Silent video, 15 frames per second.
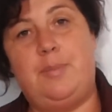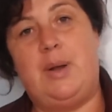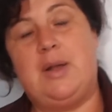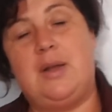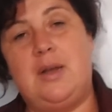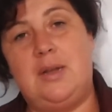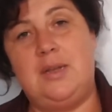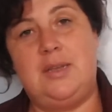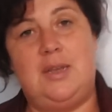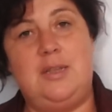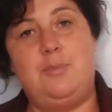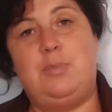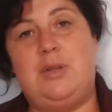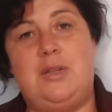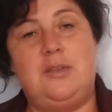Пока я
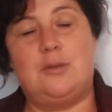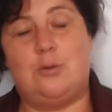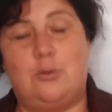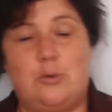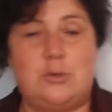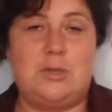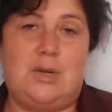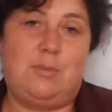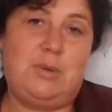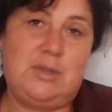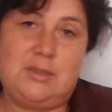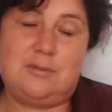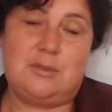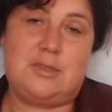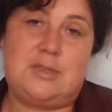не планирую
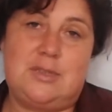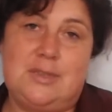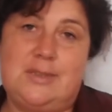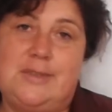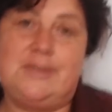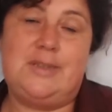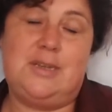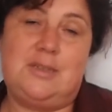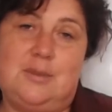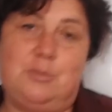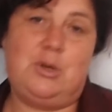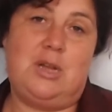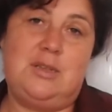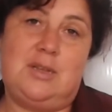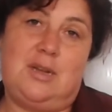зарабатывать на этом
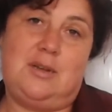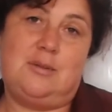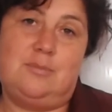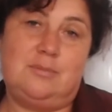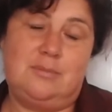канале